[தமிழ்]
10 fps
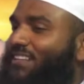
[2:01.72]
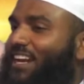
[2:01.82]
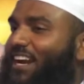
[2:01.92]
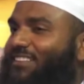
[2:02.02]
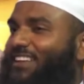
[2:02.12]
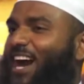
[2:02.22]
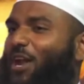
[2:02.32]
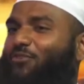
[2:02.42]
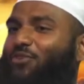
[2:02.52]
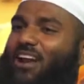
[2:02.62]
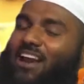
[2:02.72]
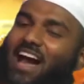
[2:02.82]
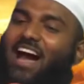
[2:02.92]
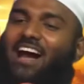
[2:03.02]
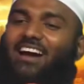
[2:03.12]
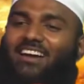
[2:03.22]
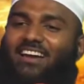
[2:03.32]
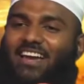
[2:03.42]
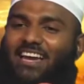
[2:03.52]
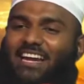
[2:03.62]
பக்கத்தில் எடுத்து யார் ரசூலல்லா
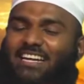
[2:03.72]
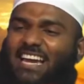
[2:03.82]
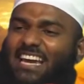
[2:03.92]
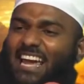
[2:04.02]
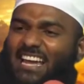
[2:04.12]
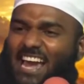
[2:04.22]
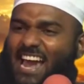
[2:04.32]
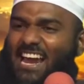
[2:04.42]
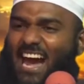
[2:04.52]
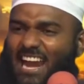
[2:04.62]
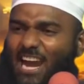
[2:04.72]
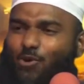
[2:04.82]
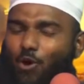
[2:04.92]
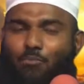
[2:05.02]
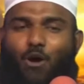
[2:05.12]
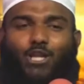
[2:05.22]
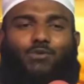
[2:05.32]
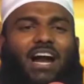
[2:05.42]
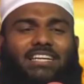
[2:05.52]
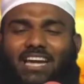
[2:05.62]
என் கையில் ஏழு அல்லது ஒன்பது
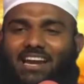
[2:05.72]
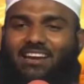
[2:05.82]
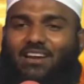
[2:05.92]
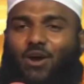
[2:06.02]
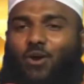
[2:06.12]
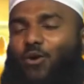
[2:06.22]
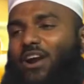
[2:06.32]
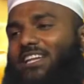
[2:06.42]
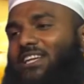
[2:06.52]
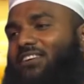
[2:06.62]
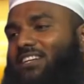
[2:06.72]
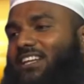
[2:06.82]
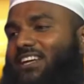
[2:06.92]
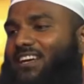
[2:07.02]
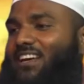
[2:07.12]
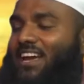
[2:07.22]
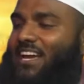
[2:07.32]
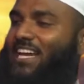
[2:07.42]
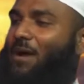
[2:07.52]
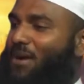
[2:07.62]
வாட்கள் உடைந்து விட்டது
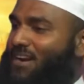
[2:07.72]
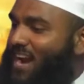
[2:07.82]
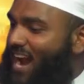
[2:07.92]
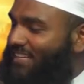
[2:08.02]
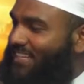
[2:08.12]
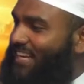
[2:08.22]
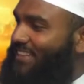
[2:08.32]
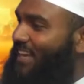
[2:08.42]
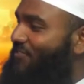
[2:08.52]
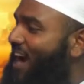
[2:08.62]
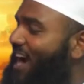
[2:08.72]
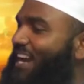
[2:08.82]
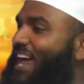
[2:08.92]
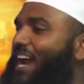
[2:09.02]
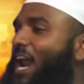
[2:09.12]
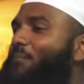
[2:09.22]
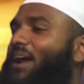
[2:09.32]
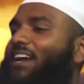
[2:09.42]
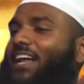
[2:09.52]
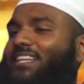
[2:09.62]
எமன் நாட்டு இந்த வாளிலே அல்லாஹ்
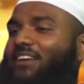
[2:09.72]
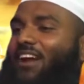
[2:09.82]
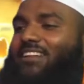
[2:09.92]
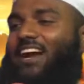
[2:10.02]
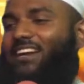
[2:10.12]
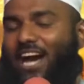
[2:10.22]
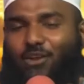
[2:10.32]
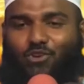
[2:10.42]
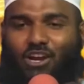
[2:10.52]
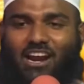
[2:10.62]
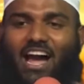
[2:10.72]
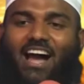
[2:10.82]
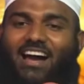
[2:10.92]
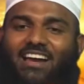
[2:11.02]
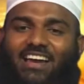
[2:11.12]
பறக்கத்தை வைத்தான் யார சொல்லலா